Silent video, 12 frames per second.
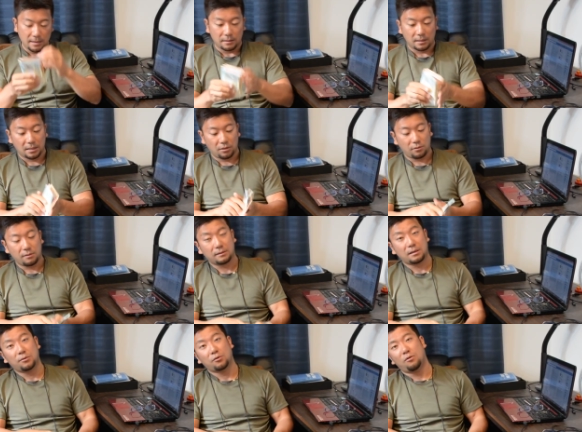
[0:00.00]
で、日本円は
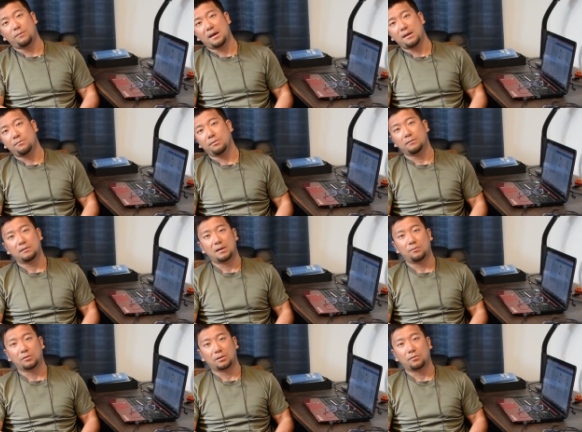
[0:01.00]
多分5万円分ぐ
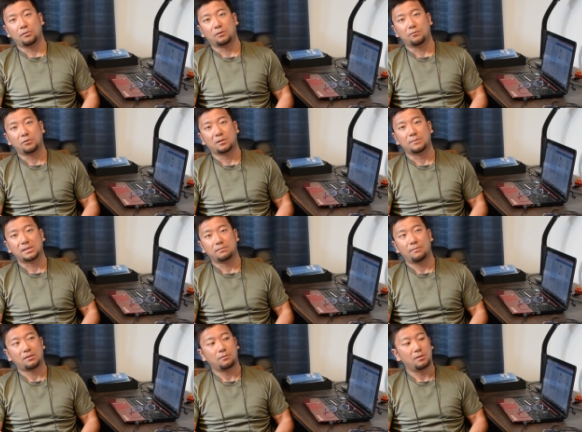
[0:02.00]
らい持っていこうと思ってま
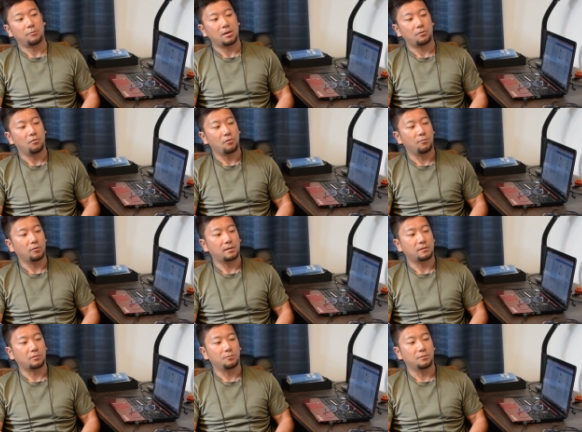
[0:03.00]
す。まあそれでも結構多く持っ
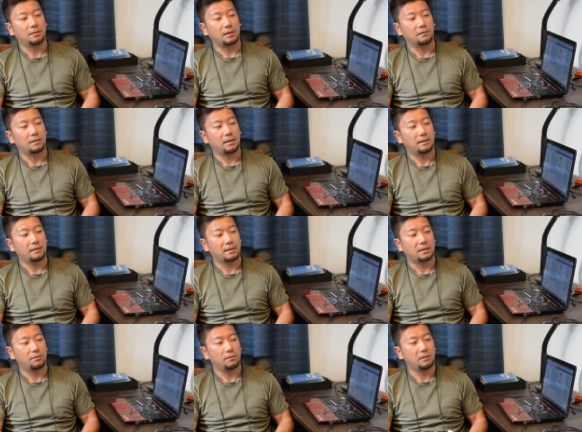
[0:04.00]
ていくと思うんだけどね。
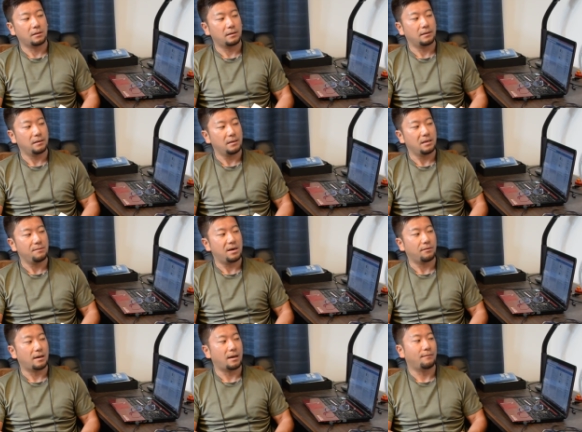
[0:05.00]
で、基本的に
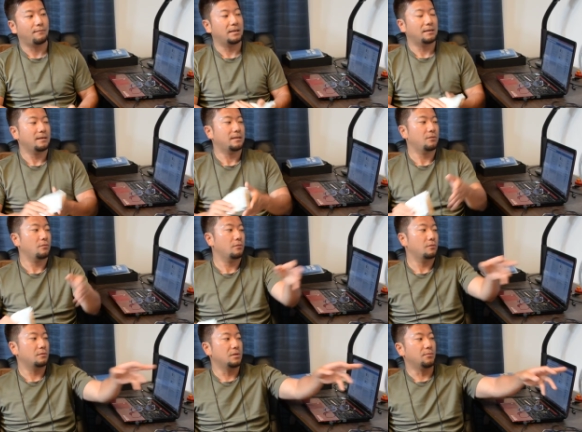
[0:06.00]
今は、まあ大体どこ
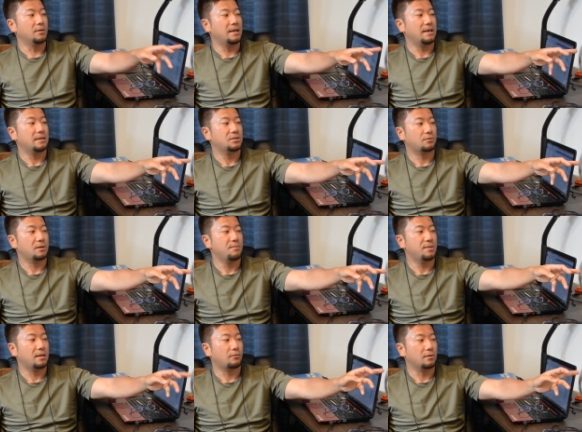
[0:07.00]
の国もね、ちょっと変
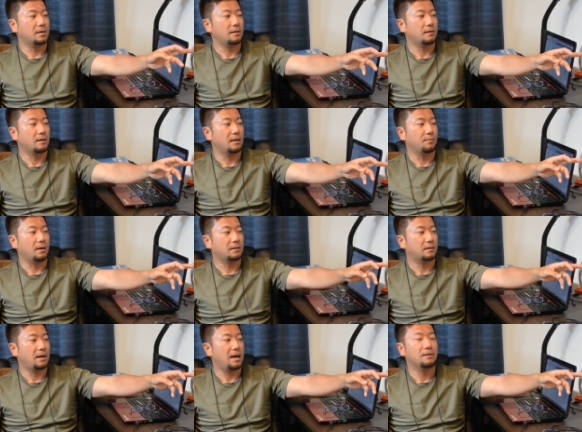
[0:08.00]
微なとこ行かなければ
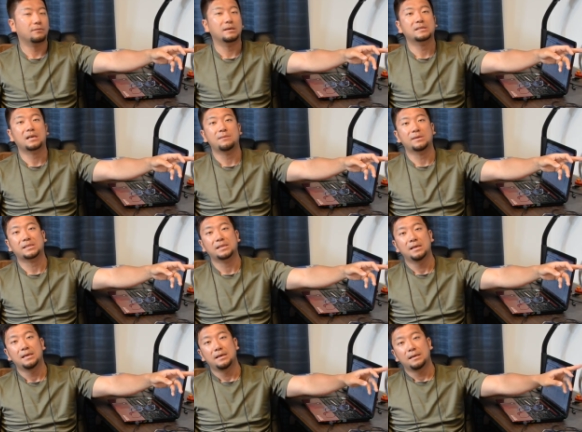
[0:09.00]
カードが使えま
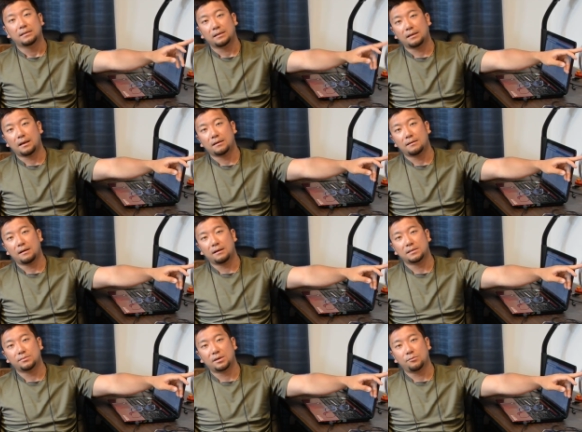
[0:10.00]
す。ただあ
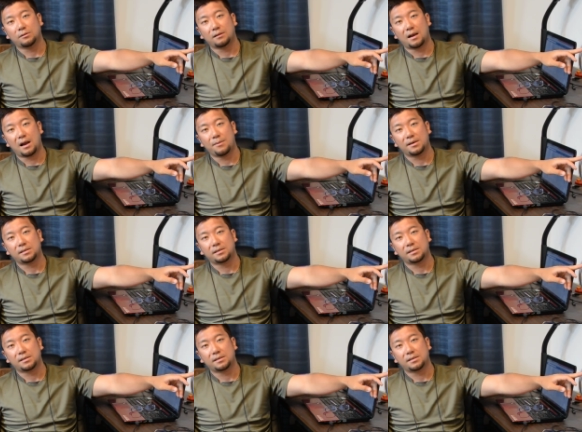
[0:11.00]
自分が持ってるアメッ